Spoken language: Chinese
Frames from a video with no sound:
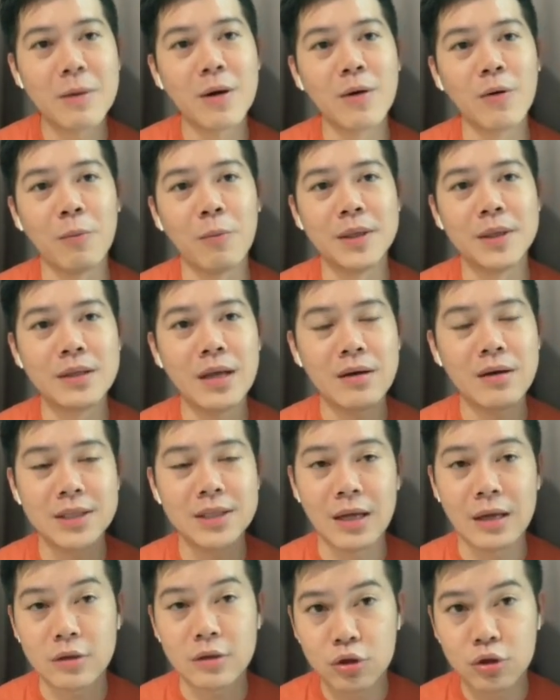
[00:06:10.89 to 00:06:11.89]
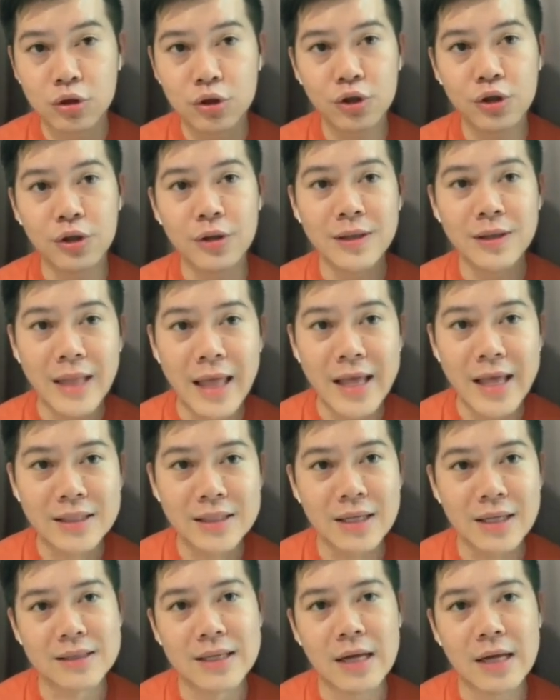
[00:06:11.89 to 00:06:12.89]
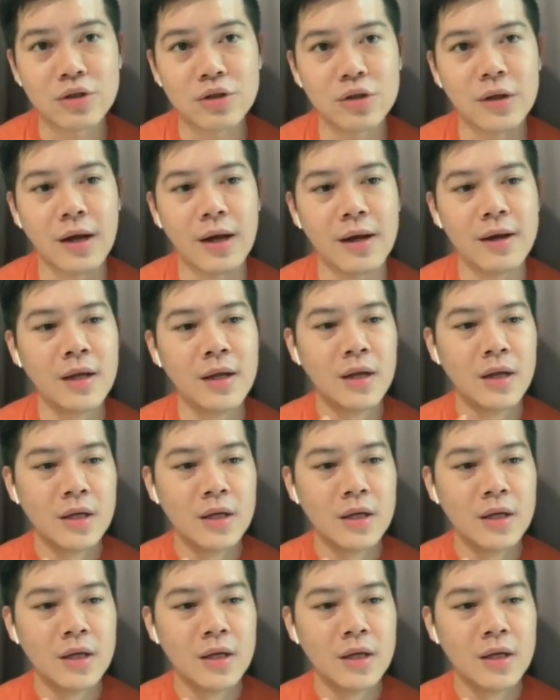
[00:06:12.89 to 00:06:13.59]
那么我们要怎样继续内审下去啊？